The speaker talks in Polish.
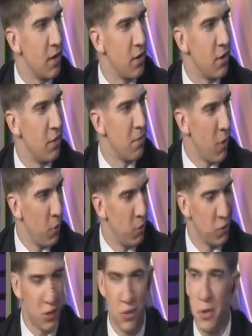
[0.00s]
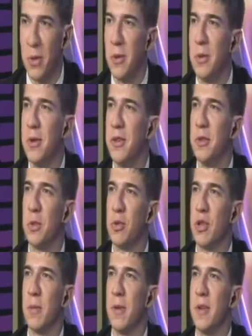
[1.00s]
Małą rzeczką,
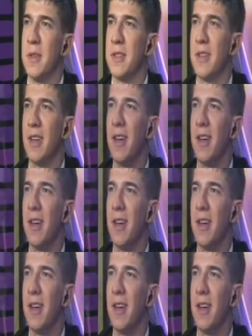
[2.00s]
duże pieniądze,